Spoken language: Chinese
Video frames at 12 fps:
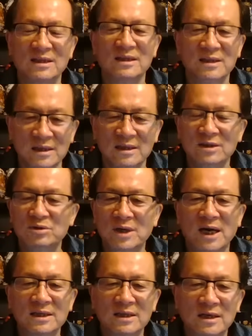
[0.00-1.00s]
你你就
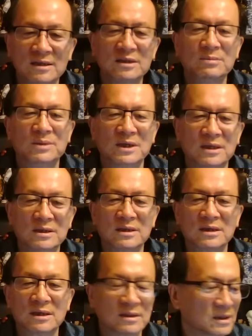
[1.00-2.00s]
看他日本人
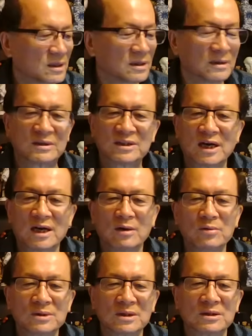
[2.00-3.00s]
这个这个战
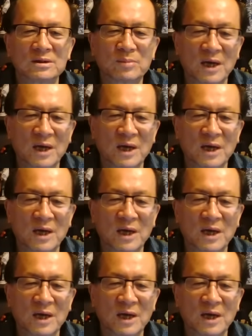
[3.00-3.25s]
后这